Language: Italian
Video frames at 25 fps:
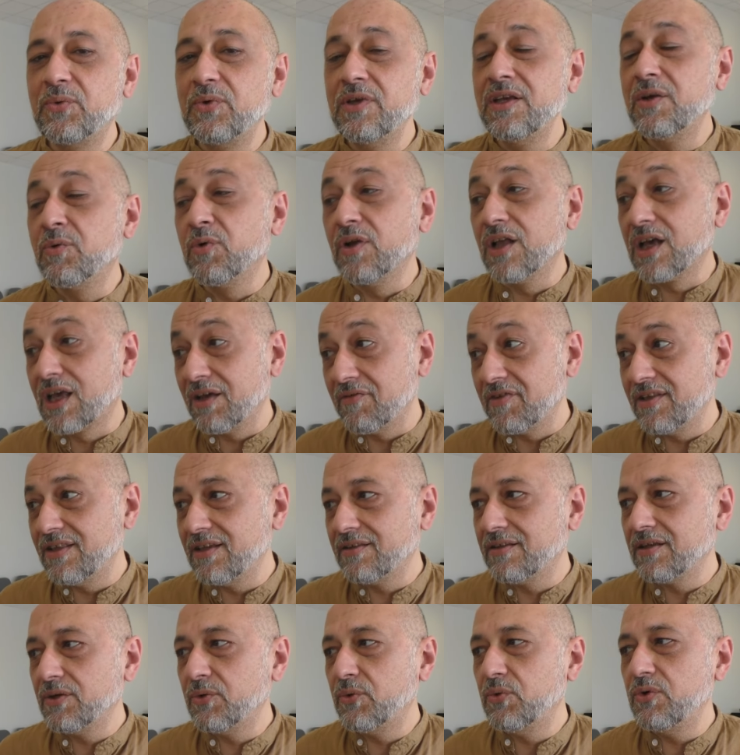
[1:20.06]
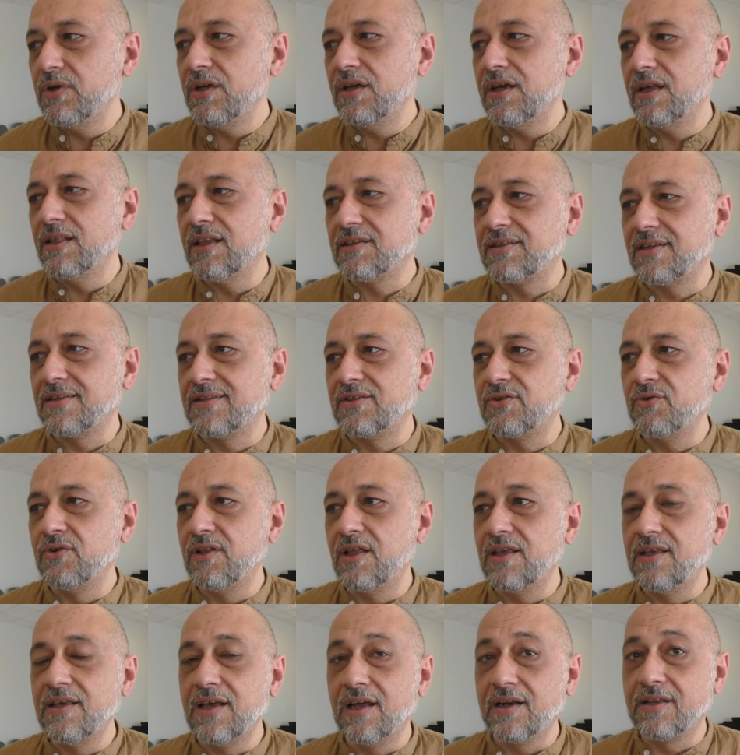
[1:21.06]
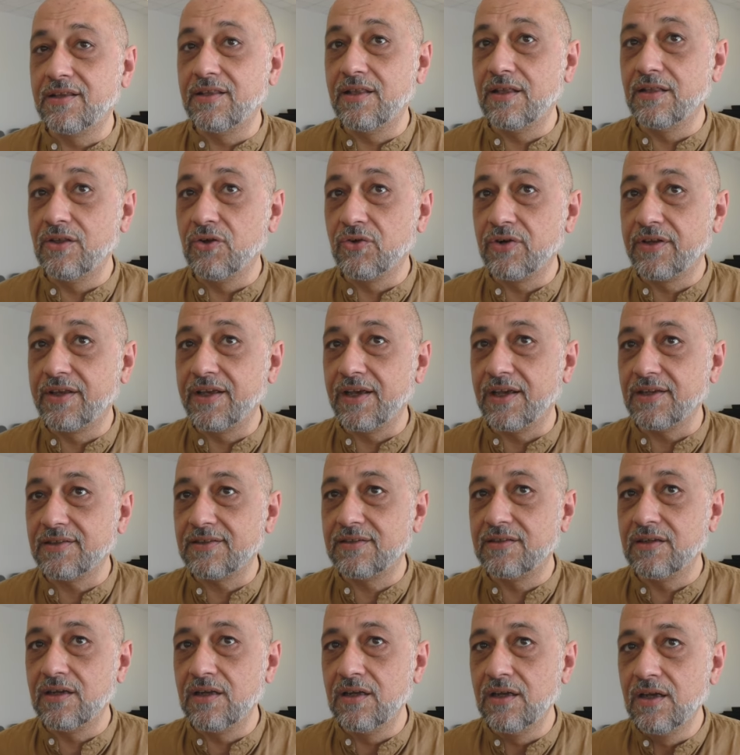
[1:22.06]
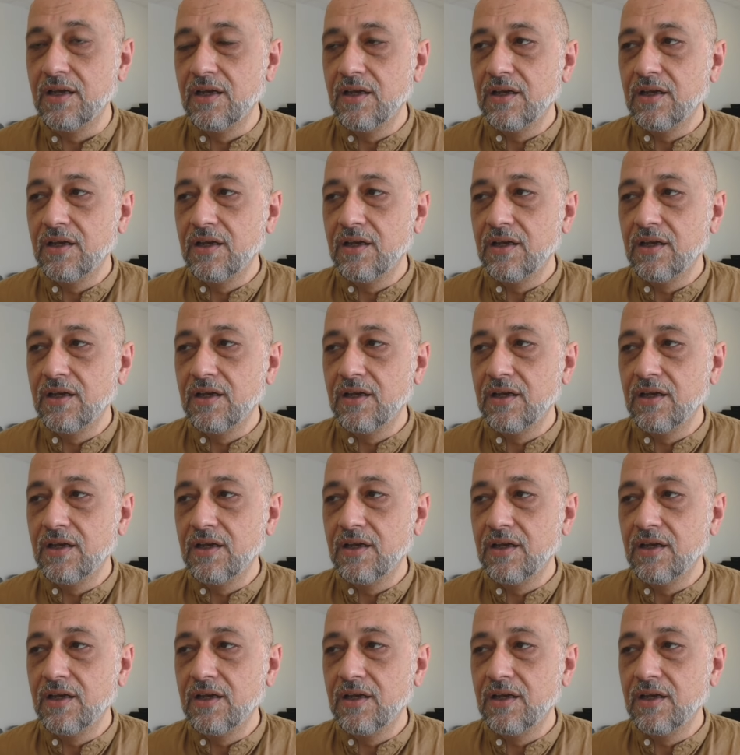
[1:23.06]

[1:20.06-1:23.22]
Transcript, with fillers: qui, quella che vedete qui è la sezione degli archi dell'orchestra